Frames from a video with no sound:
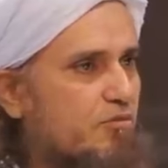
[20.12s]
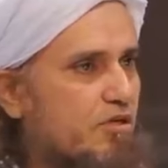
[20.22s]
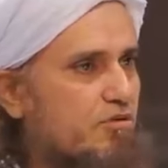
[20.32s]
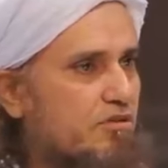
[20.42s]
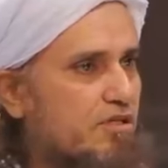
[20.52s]
ਕਮ तो
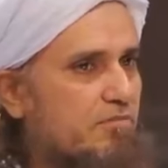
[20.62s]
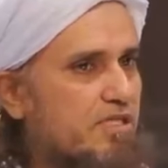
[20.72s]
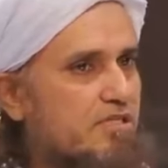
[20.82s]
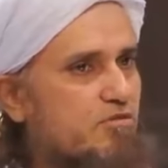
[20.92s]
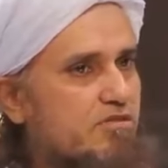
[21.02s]
नहीं होते
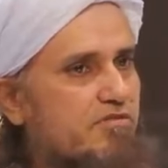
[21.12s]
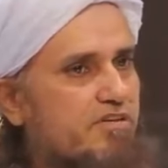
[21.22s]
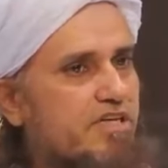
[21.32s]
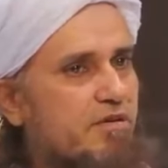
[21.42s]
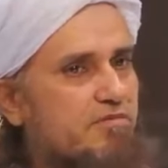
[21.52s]
मैंने तो सिर्फ
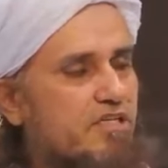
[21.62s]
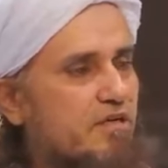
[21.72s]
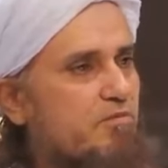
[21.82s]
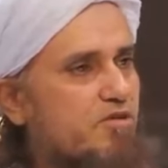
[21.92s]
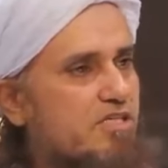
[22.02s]
ये टाइम दिया
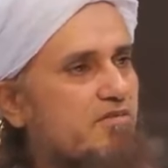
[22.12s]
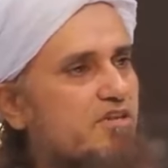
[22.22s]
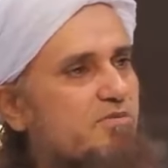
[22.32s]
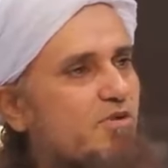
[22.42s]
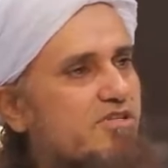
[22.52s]
था
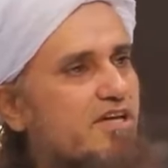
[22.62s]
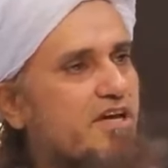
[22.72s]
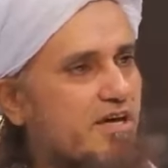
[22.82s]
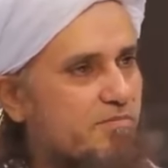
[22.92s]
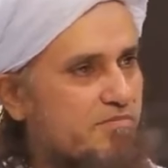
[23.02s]
पॉजिटिव रिस्पॉन्स
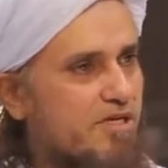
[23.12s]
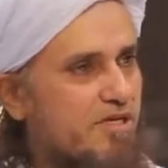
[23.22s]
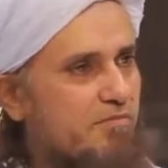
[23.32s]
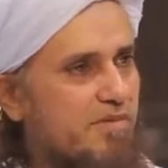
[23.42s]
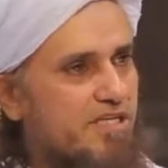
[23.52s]
करें
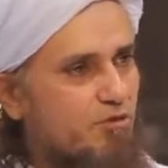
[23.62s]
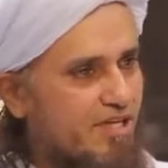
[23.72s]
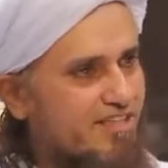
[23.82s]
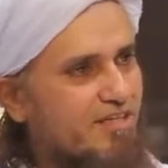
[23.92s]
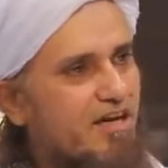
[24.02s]
आप मैं ये तो
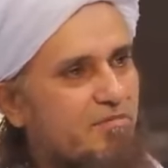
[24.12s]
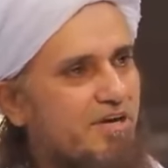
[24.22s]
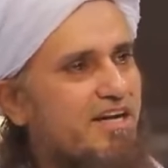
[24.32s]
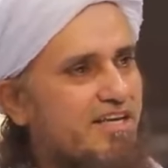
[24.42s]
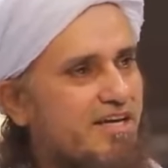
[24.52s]
नहीं कहता कि
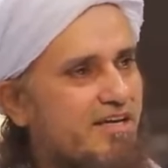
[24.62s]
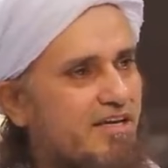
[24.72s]
बैठ जाए